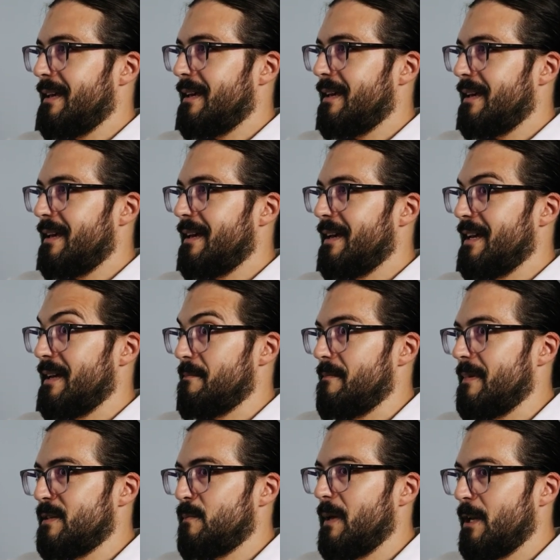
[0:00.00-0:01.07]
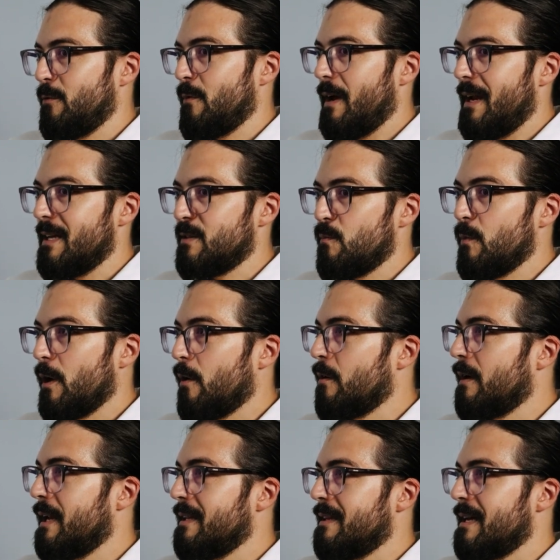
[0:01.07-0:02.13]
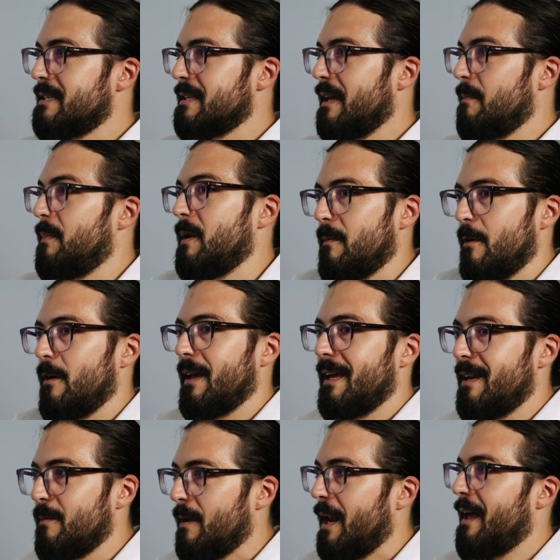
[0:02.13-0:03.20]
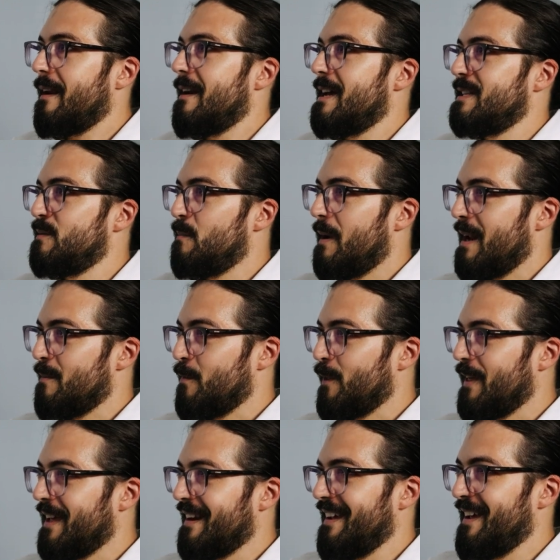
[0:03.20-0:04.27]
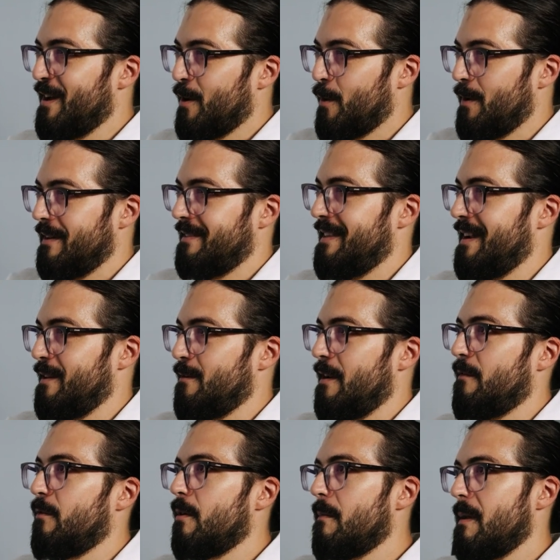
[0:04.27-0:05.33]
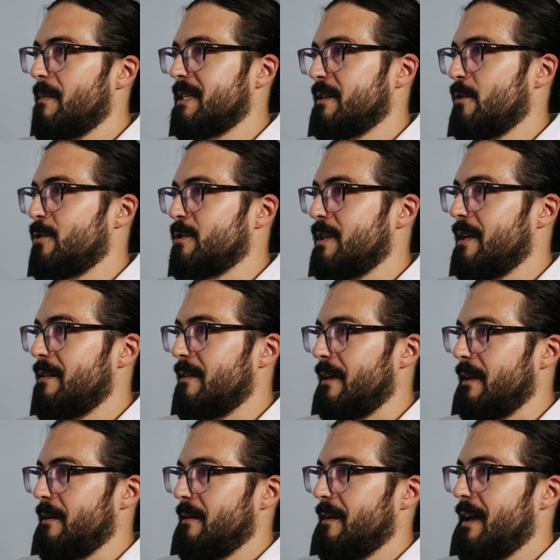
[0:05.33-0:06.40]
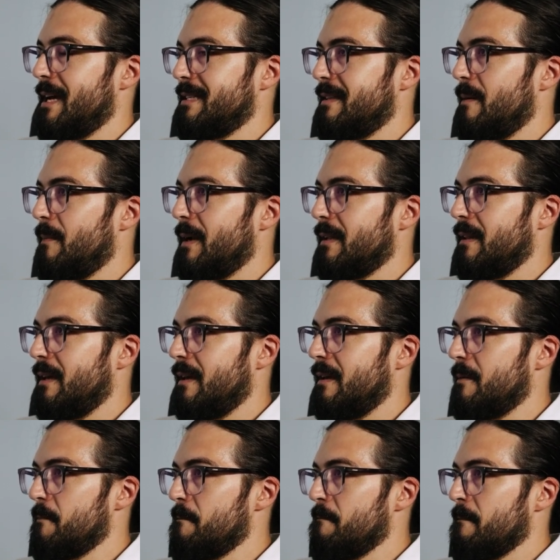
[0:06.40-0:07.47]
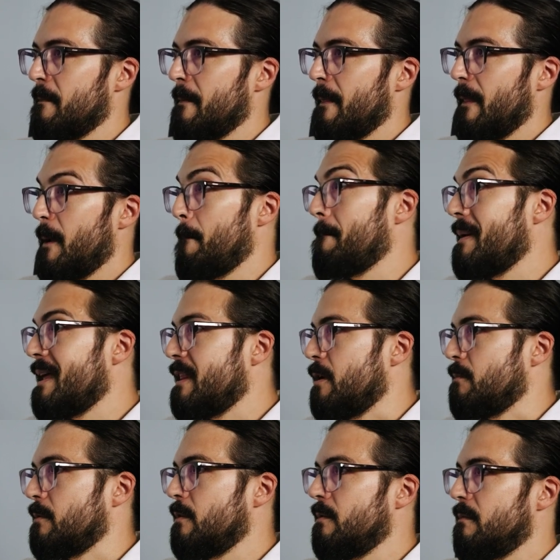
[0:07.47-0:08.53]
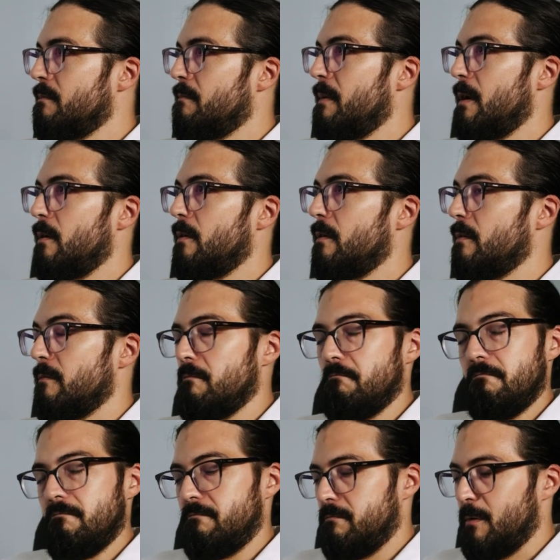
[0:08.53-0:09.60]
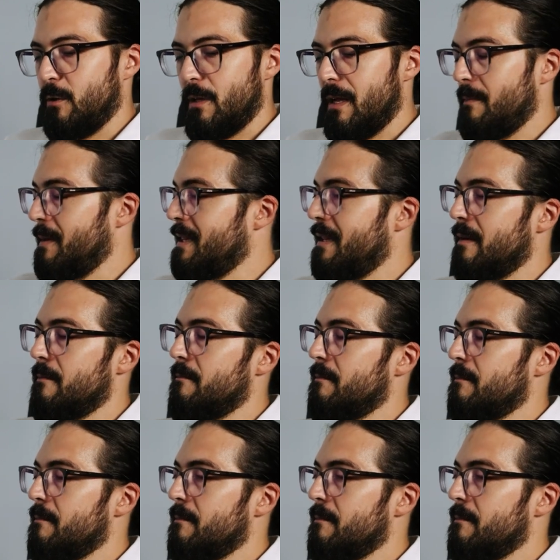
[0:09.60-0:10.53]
eh, espirituales muy concretas que primero hay que liberarlas para poder conectar de una forma más consciente a esta parte medium, ¿no? Pero totalmente.